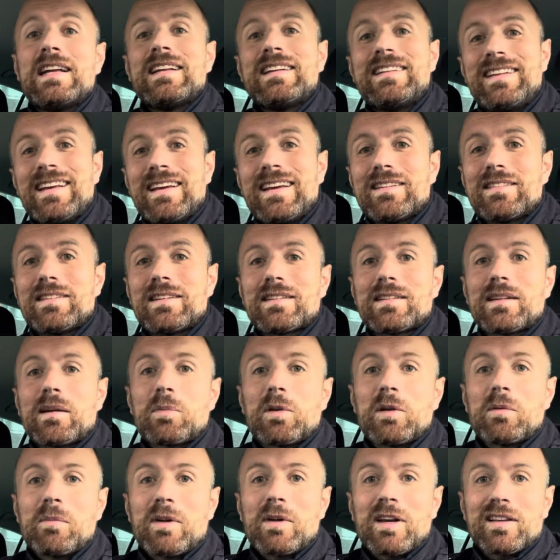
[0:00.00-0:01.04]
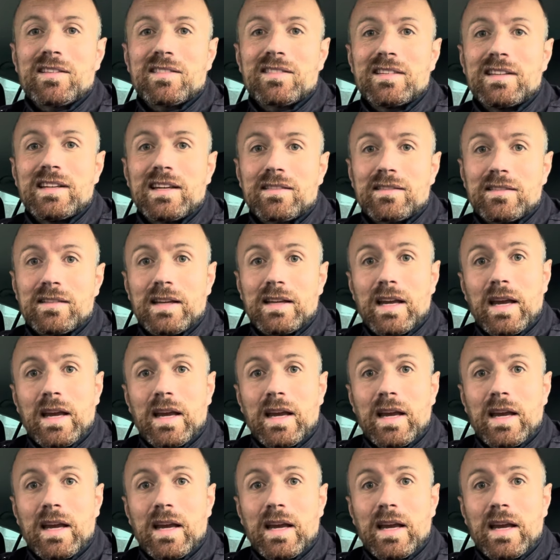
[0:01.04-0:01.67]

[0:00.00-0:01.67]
Der ist jetzt ab dem 1.1.